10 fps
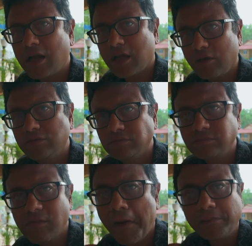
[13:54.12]
ডালটাকেও
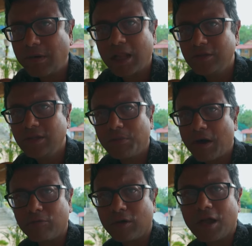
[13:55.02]
বাদ দিতে
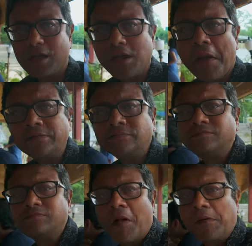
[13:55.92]
পারবো না আর কি
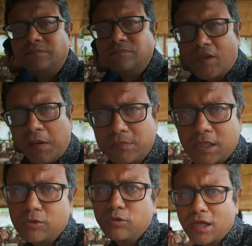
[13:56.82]

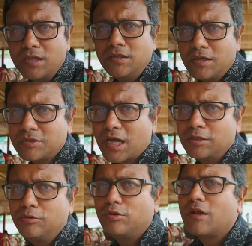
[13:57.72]
মানে দুঃখের দিনের
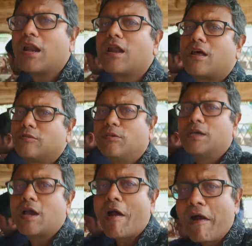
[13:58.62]
সাথী তো ডাল আর আলু
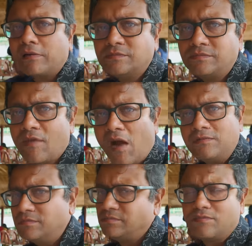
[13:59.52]
ভাজা
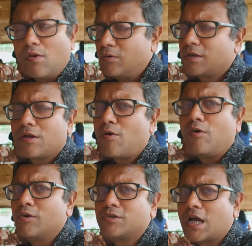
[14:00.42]
ওদেরকে
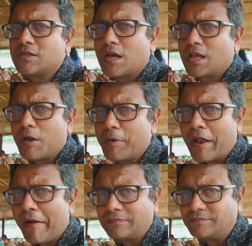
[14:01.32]
কখনো স্বাদ ছাড়া যাবে না